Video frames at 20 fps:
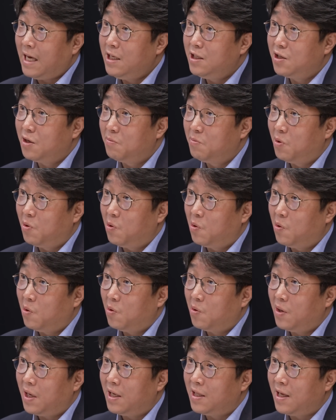개인
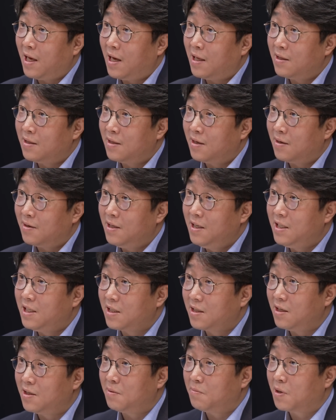정보에 대한
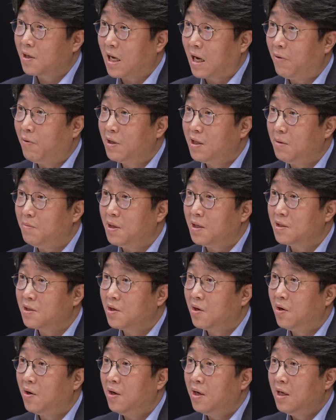의식들이 좀 더
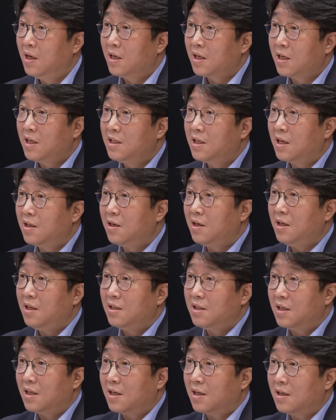강화되면서 기자들이
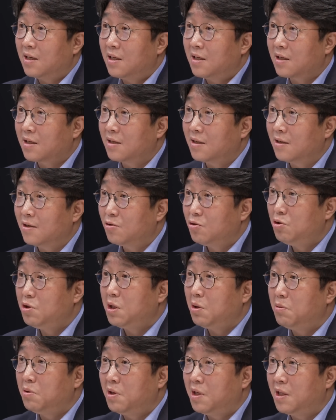이제 그
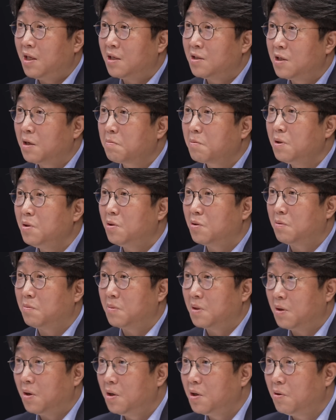취재원들에 대한 접근도 좀
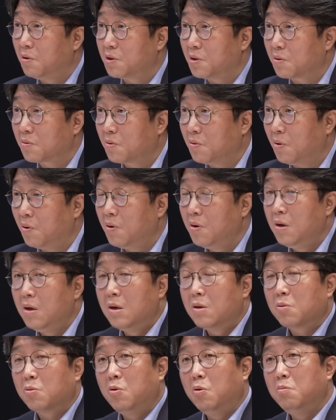더 어려워졌고
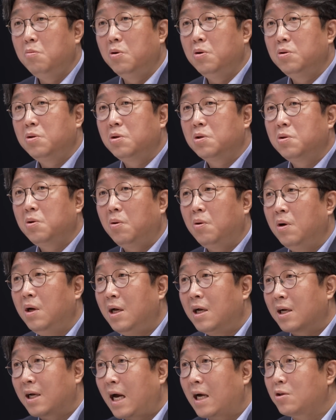공무원들도
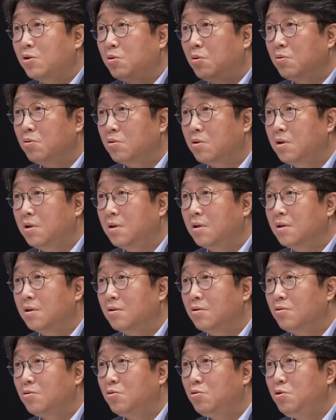각종
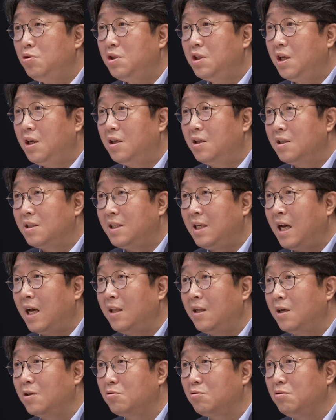그 취재를
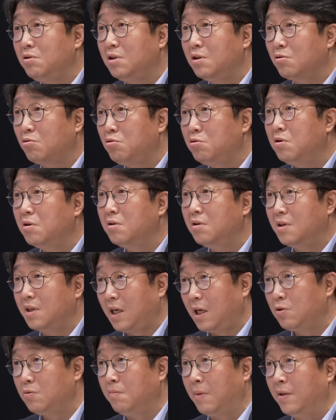제한할 수 있는 규정들을
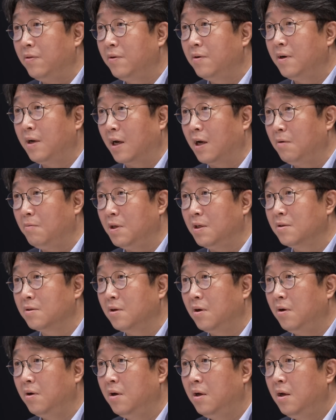계속 만들어
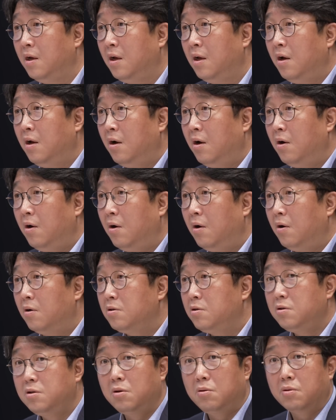나가면서 어,
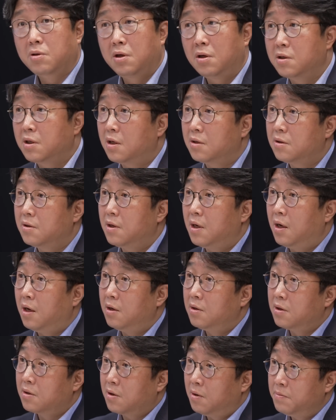실제로 경찰서나
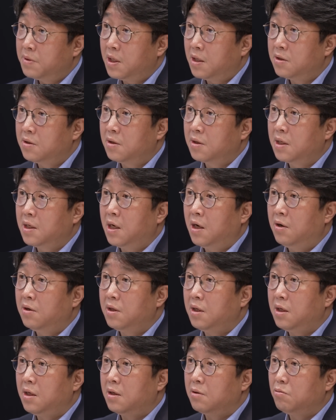어디 검찰청이나
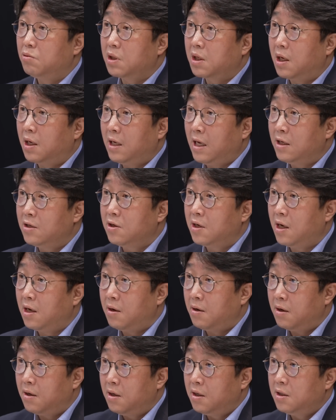어디 우리가
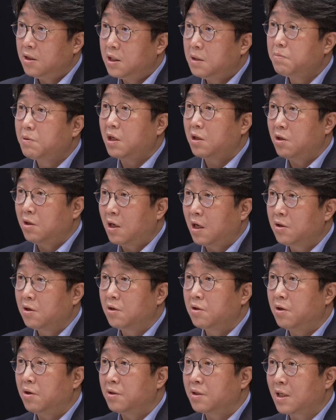예전에 쉽게
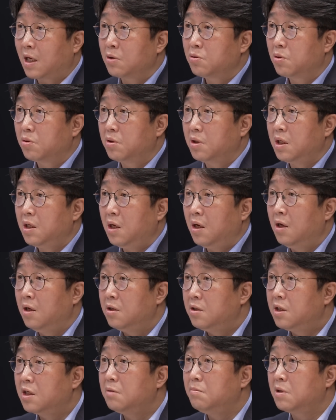드나들던 장소들이
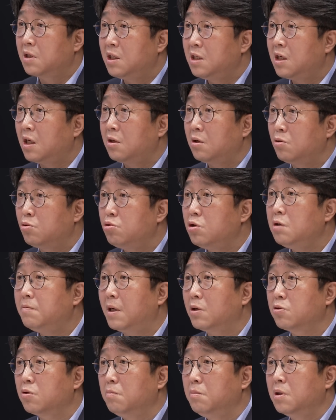지금은 기자들은
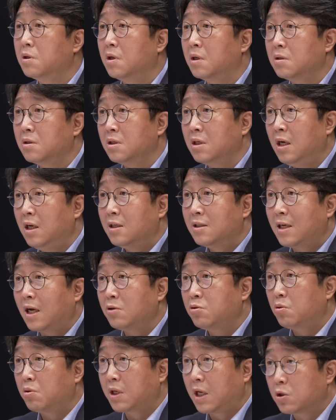출입할 수 없는
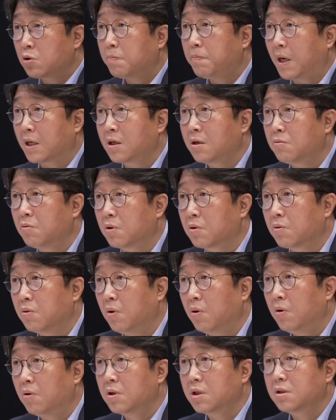장소로 계속 바뀌고
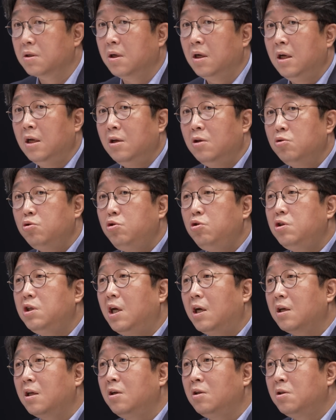있고 그래서
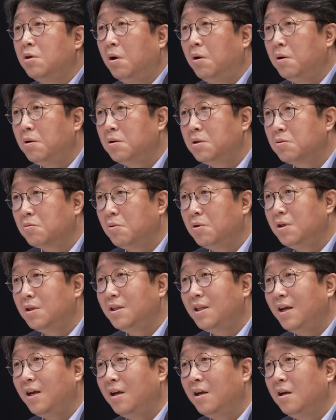취재하기는 더 어려지고
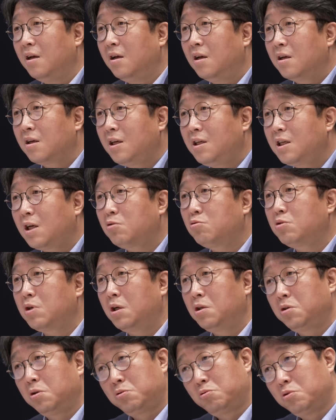있는데 기자
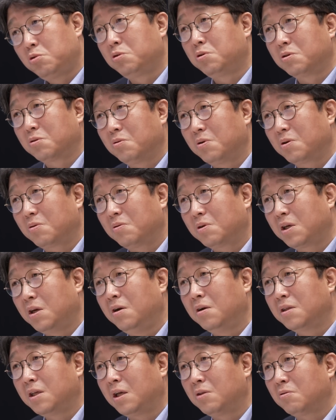숫자는 더 줄어들고 있고
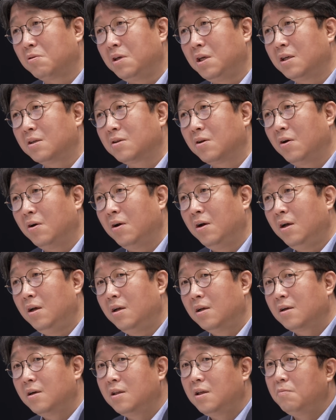경영난으로 인해서
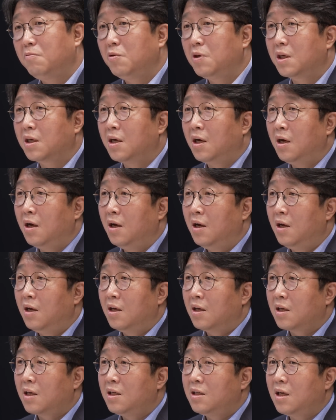그러다 보니까
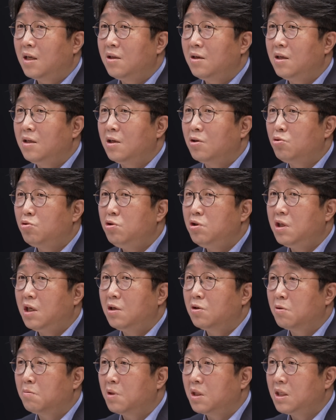기자들이 이제
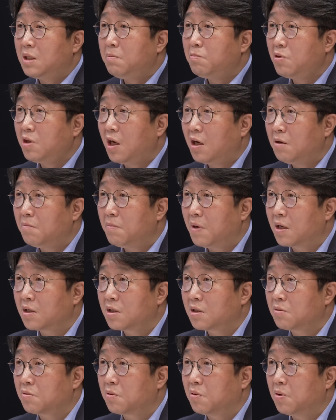취재를 좀 더 쉽게 하는
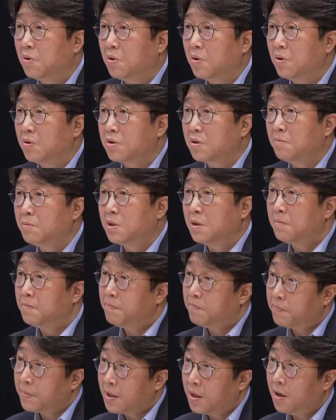방식으로 점점
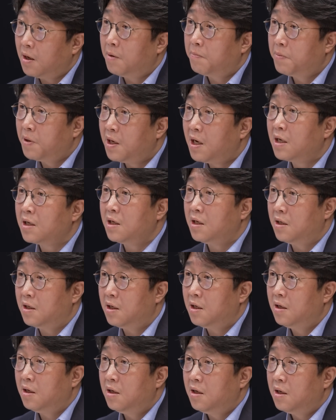어, 편한
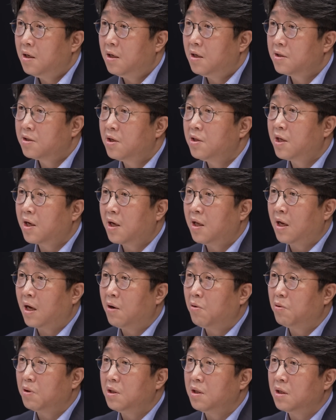길을 선택해
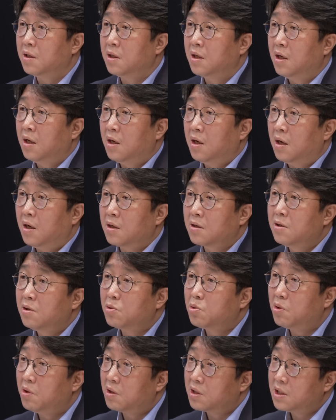나가고 있는 어,
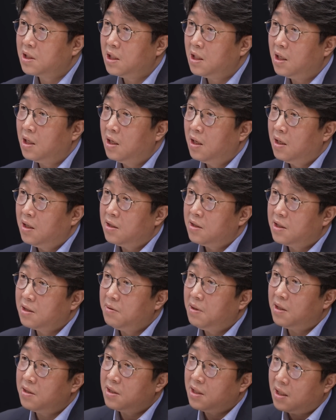그것도 역시
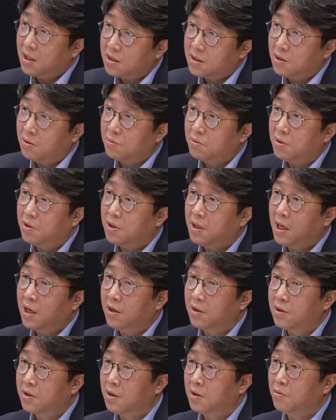지금 현재 정권의
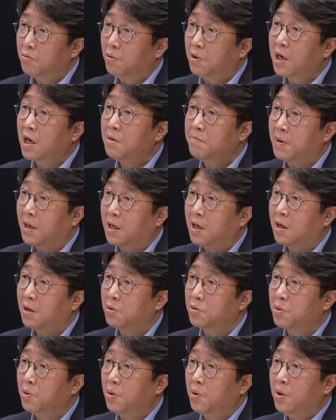어떤 원하는
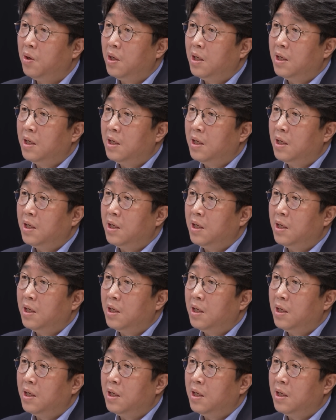방향하고도